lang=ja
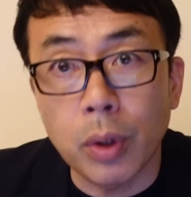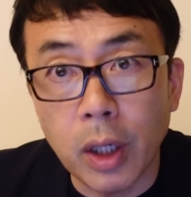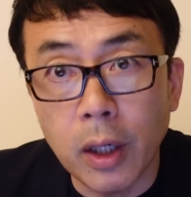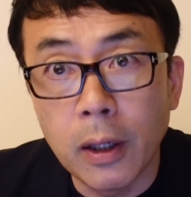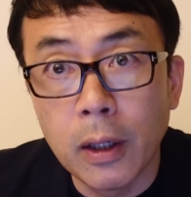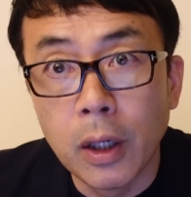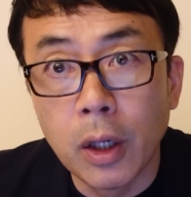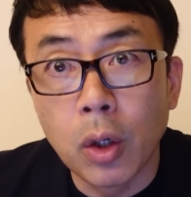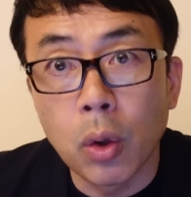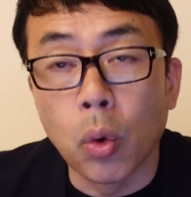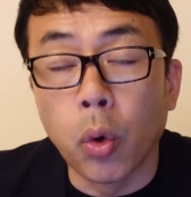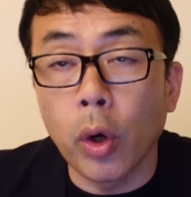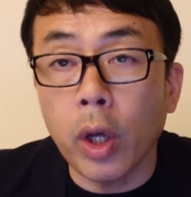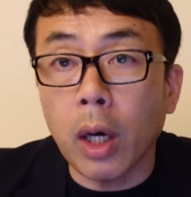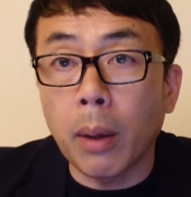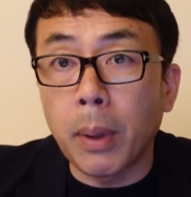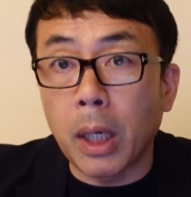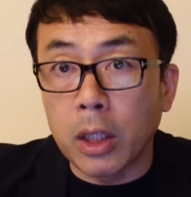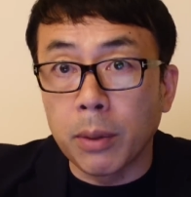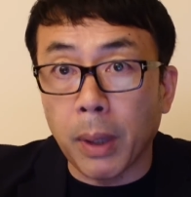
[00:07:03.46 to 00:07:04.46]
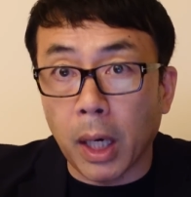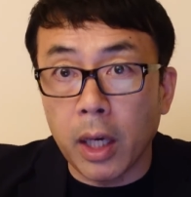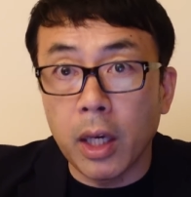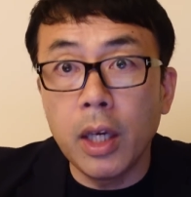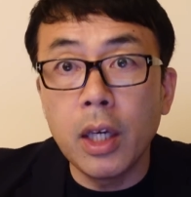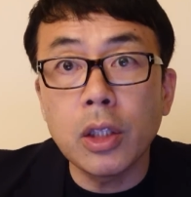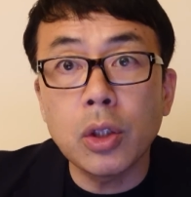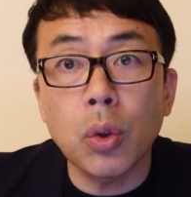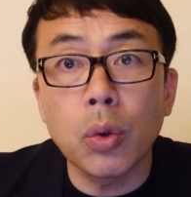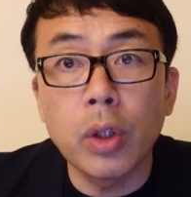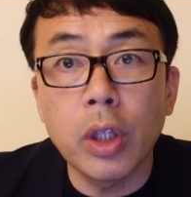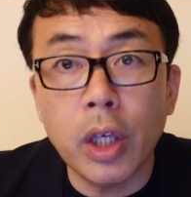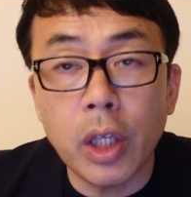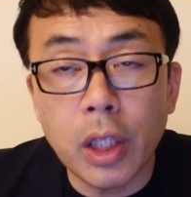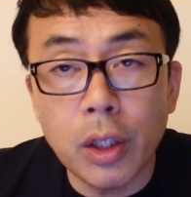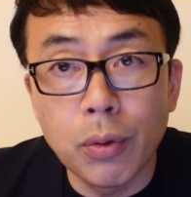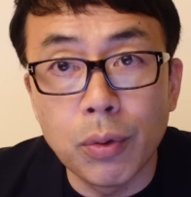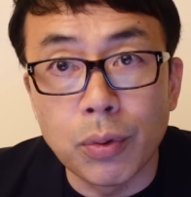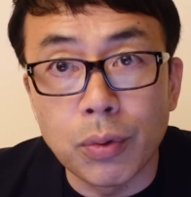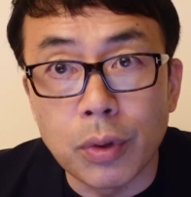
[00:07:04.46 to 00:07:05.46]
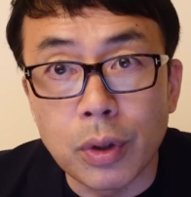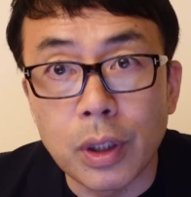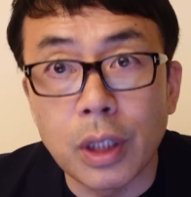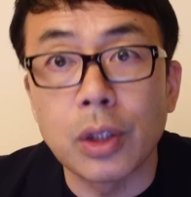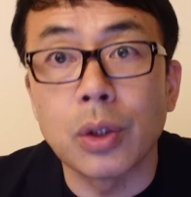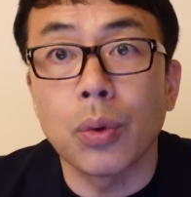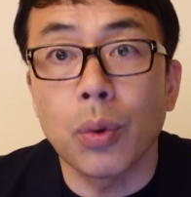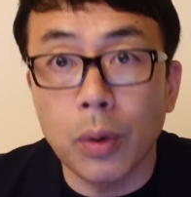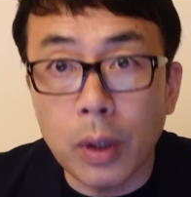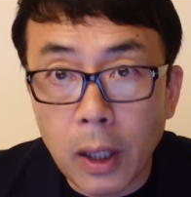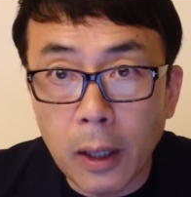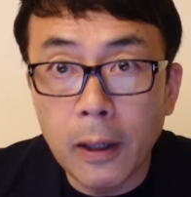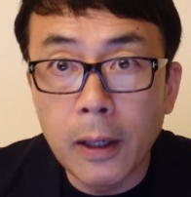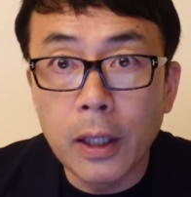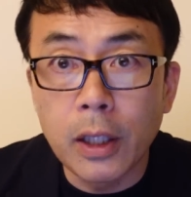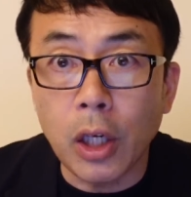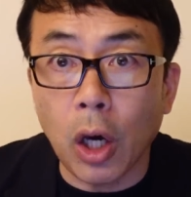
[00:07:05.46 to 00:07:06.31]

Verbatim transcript: ね、これがまあ今併存できるんですよね。